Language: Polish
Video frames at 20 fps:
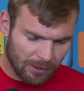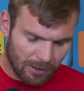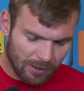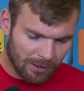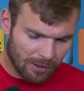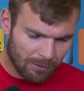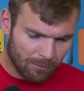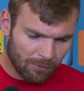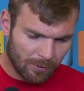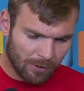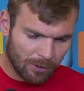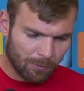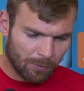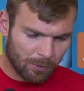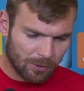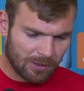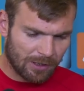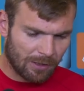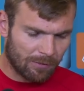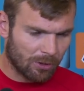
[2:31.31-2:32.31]
Ale tak mówię, no
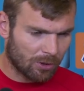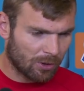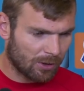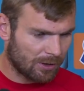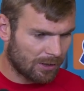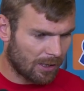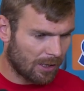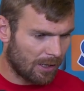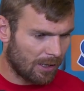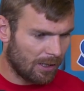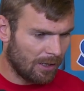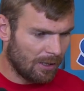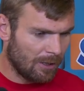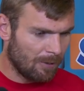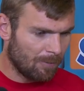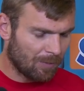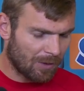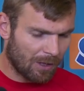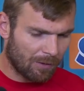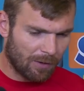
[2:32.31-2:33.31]
podstawa to jest ta,
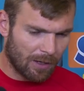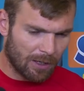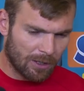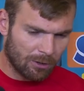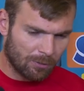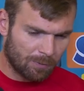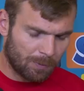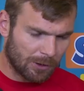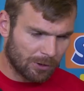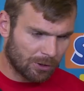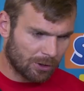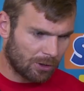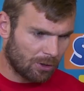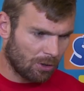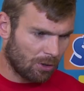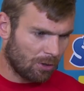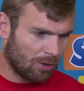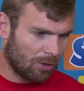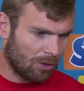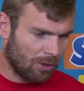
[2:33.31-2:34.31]
ta walka od pierwszej
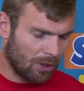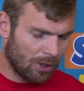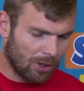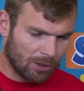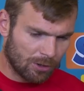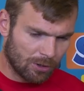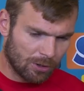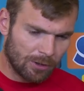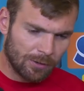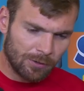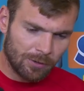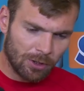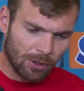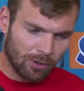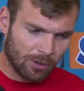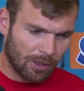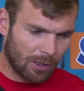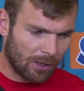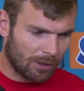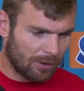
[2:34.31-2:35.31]
do, do
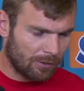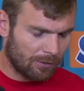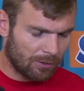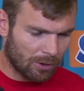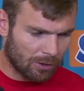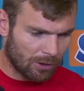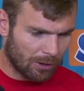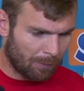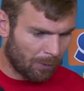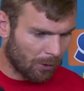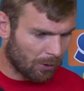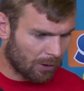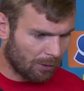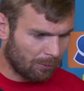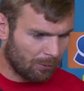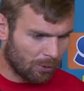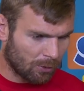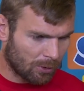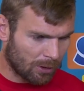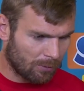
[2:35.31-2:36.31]
90, 95
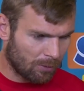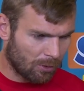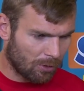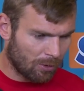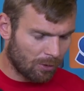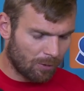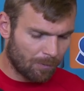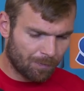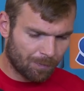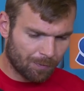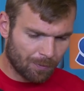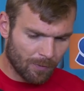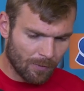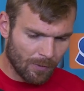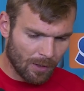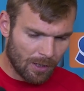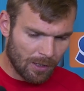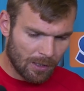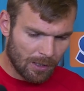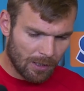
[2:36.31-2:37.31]
minuty, bo
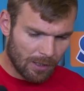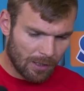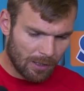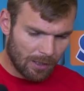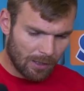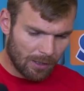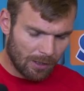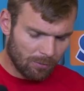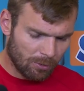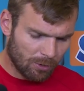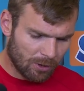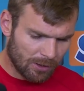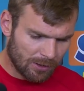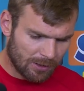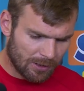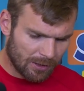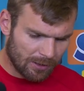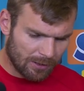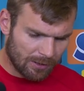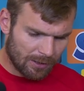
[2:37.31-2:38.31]
yy, no bo to
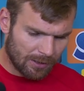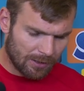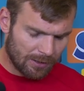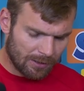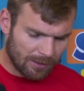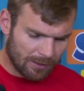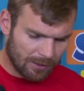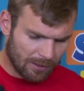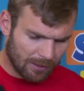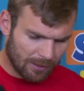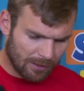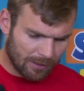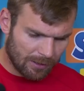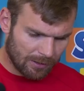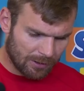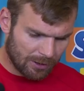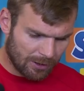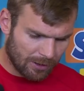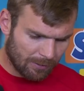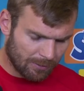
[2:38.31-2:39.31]
jest ten, ten yy,
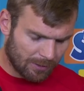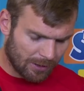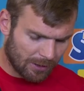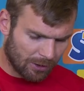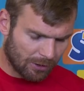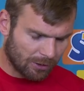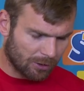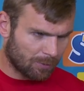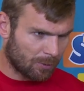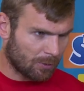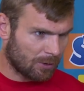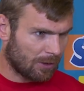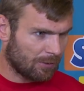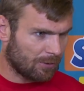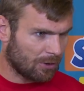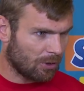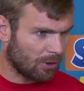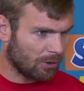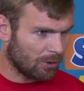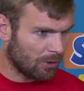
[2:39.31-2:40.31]
gdzieś tam znaczek
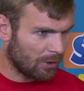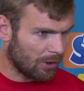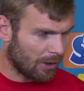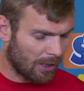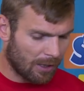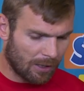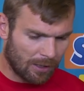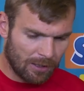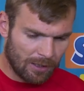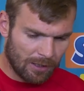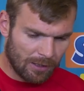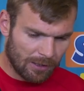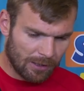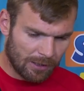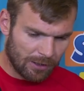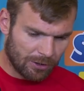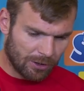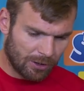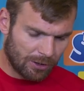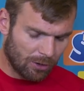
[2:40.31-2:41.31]
rozpoznawczy korony, a
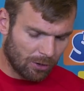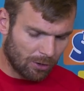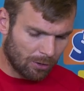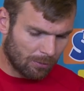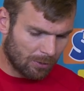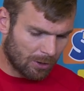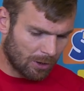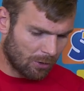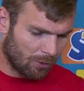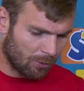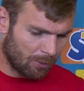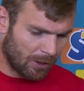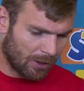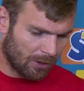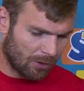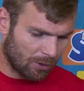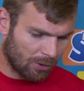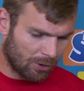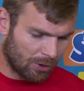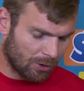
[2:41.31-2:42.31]
jeżeli dojdą do tego
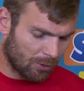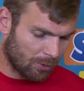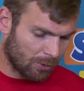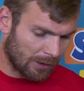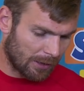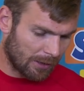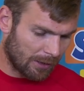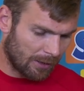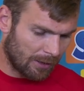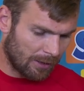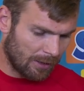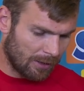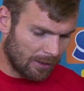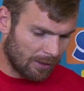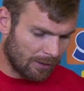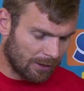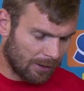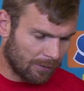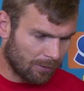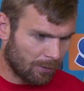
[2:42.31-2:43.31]
umiejętności, które
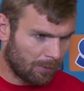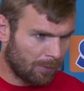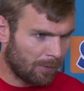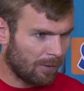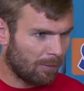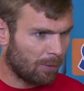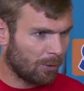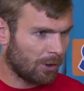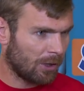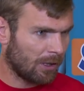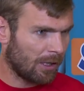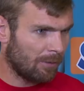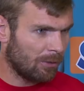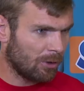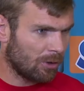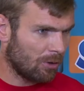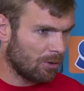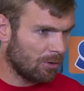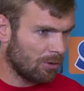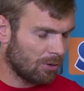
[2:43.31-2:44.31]
niewątpliwie
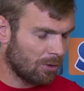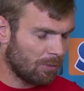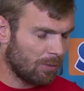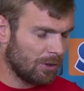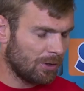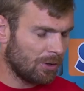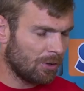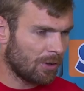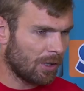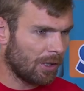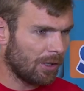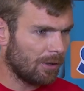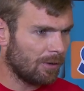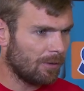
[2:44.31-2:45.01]
posiadamy, to, to będzie ok.